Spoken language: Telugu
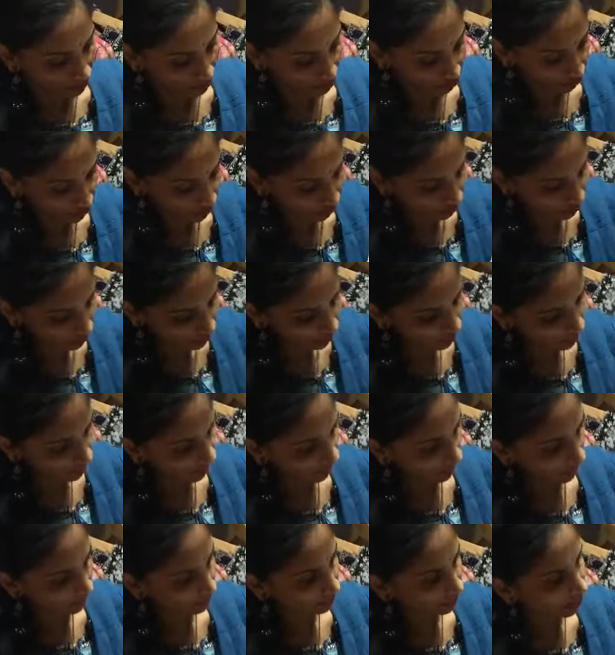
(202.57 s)
సో ఇది వచ్చేసి
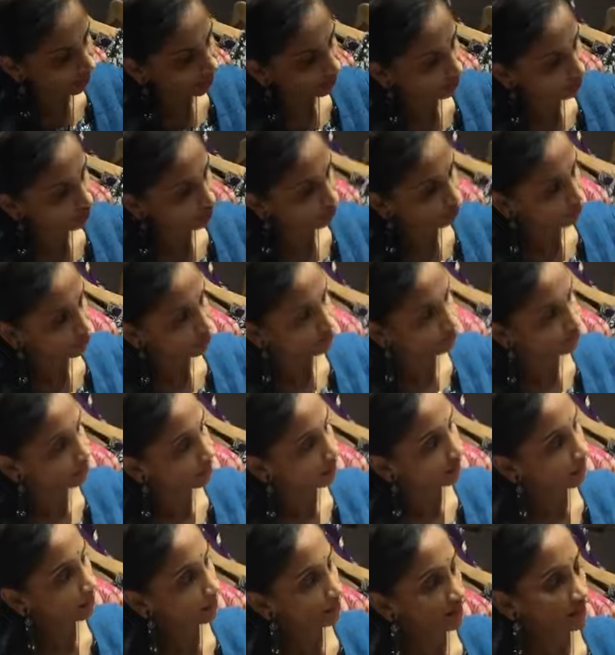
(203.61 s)
రేయన్ లో
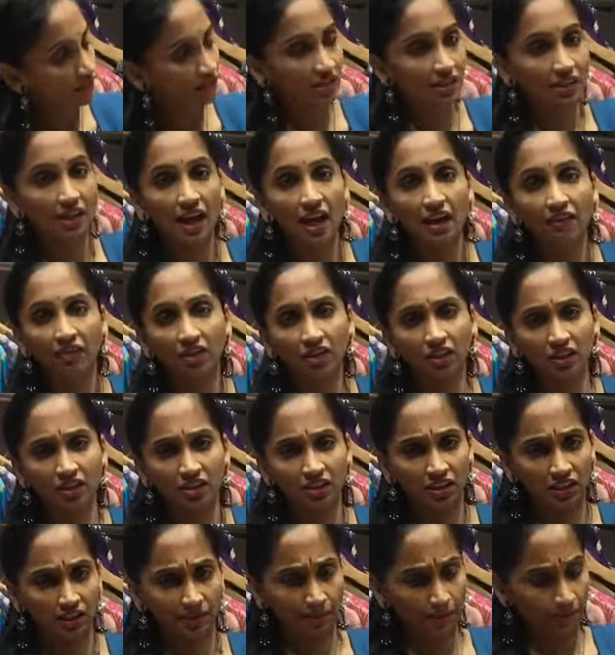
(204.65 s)
వస్తుందండి మంచి లావెండర్
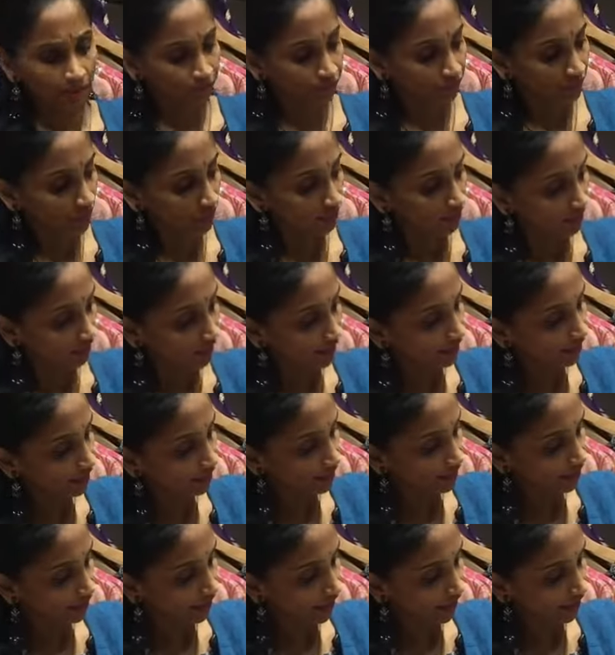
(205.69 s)
షేడ్ లైట్
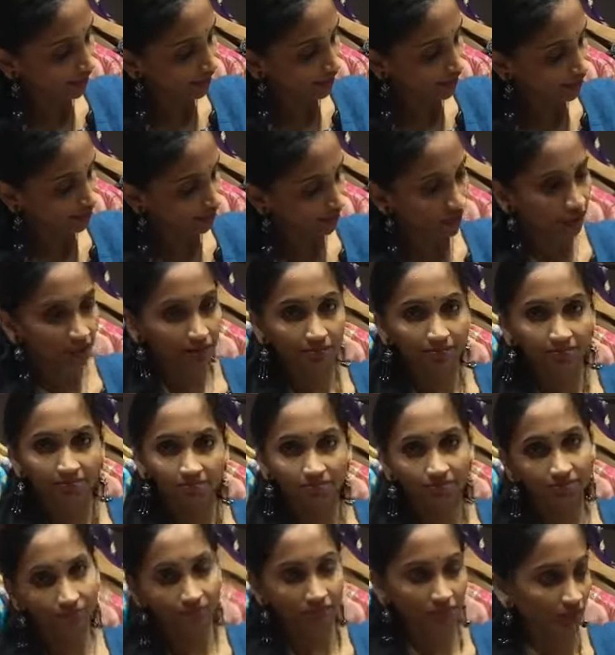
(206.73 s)
అంటే లైట్ షేడ్
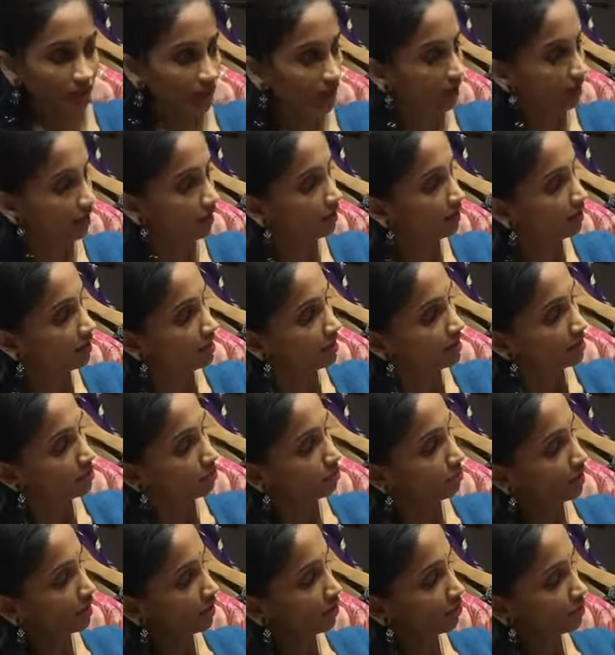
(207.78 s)
యా సో
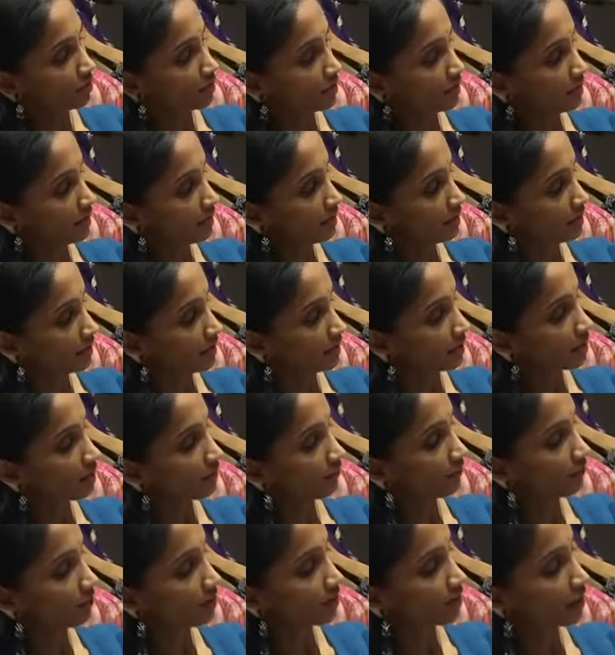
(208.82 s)
ఇక్కడ వచ్చేసి చిన్నగా
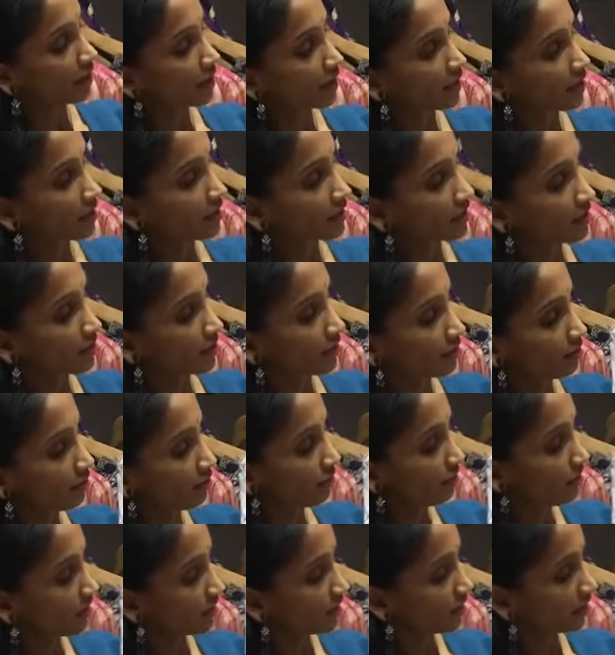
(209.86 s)
వర్క్ అనేది ఇచ్చారు
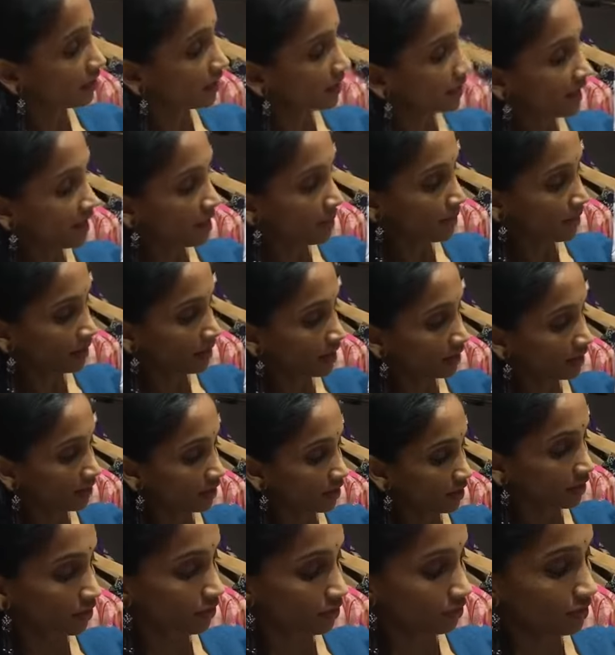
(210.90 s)
విత్ రియల్ మిరర్
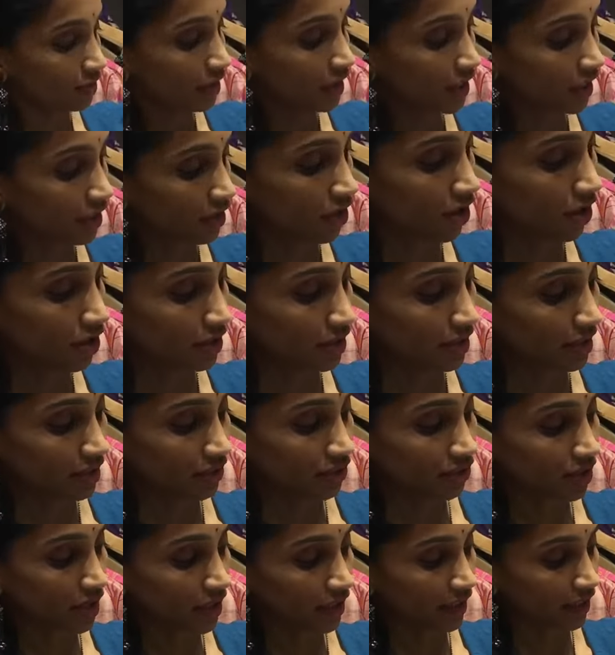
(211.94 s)
వర్క్ ఉంది ఇక్కడ నాట్
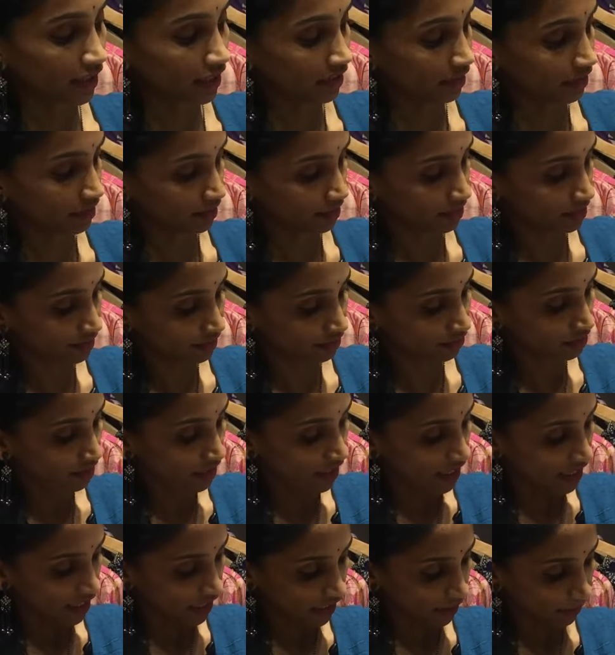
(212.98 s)
చేసుకోవడానికి టర్జిల్స్
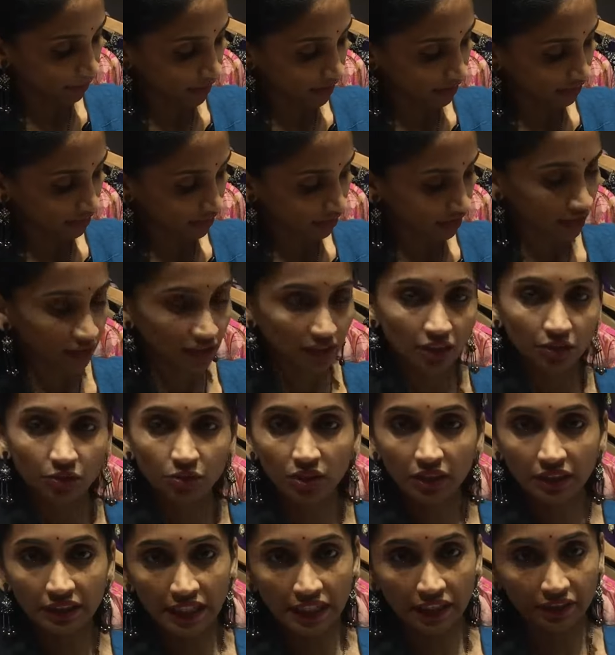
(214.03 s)
రిమైనింగ్ థింగ్ అంతా
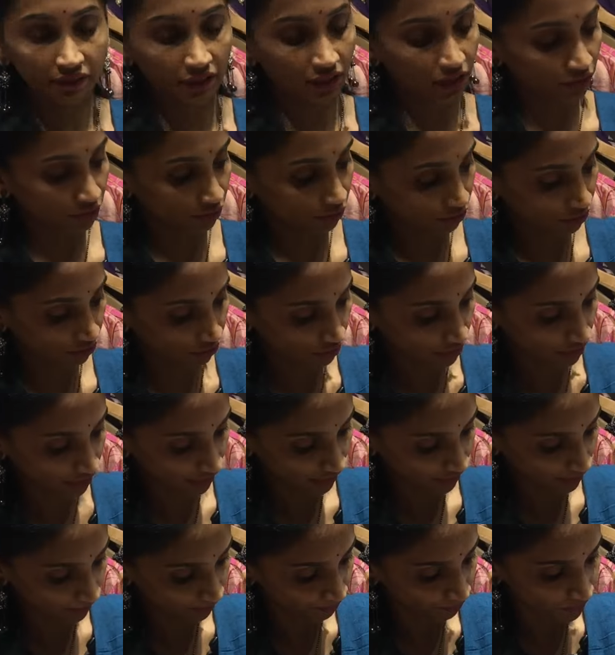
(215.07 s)
కూడా థ్రెడ్ వర్క్
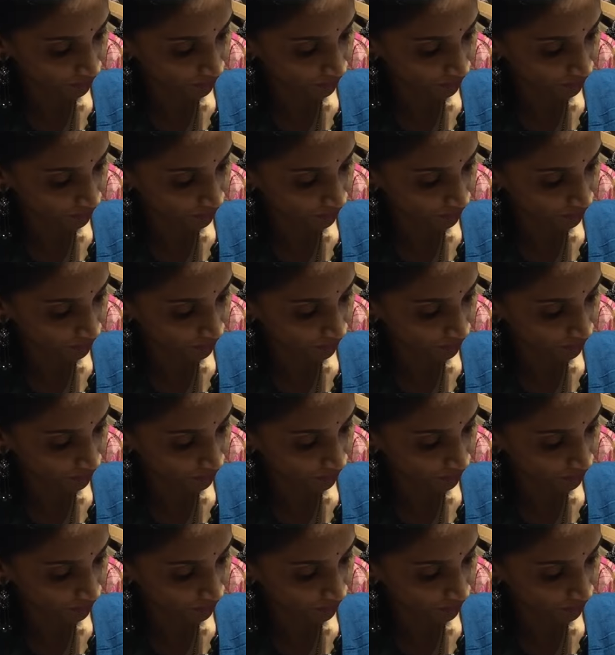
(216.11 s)
ఉంటుందండి